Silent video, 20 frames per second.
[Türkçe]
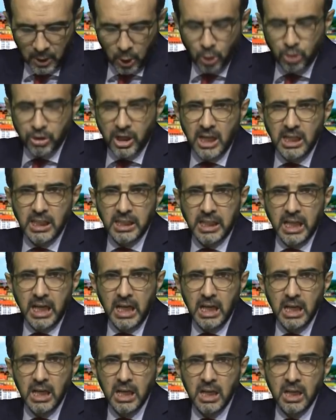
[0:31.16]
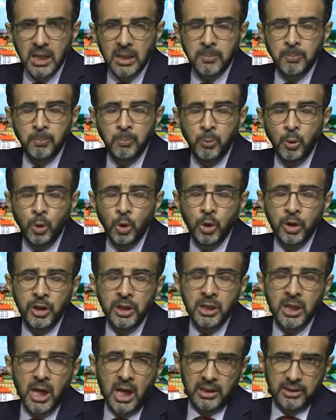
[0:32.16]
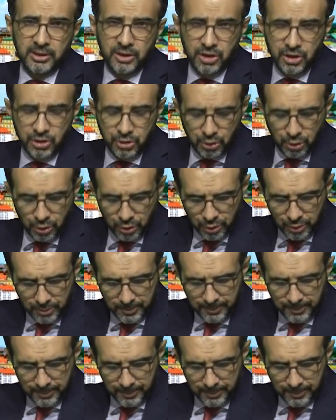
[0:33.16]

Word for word: Özellikle Münih'in altı çiziliyor.